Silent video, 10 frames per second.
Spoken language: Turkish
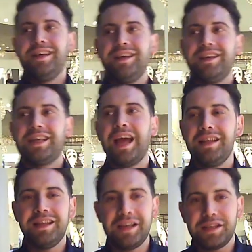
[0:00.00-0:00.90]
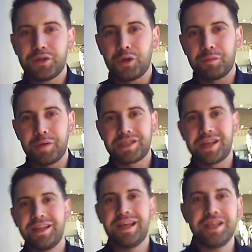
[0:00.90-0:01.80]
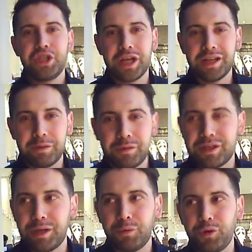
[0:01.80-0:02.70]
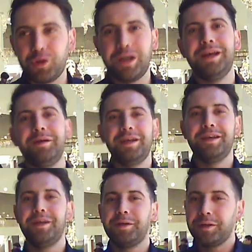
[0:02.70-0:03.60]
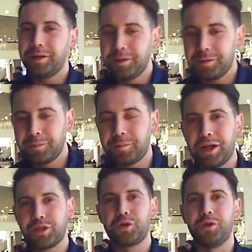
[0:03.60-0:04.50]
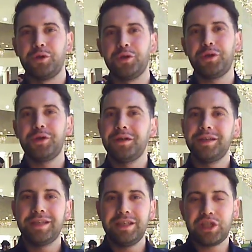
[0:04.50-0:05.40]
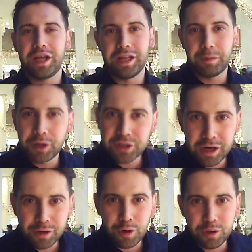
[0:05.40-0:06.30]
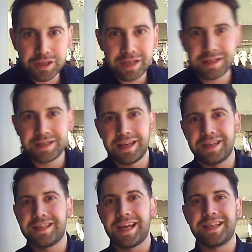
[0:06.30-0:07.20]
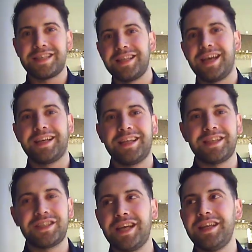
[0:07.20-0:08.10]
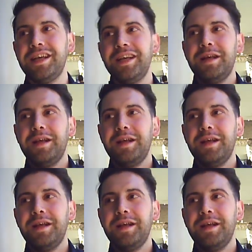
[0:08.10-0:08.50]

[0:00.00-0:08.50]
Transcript: E, kendileri de çok başarılılar. İnşallah biz de bu yola e, baş koyduk. İnşallah başarılı olacağız sizlerin sayesinde arkadaşlar.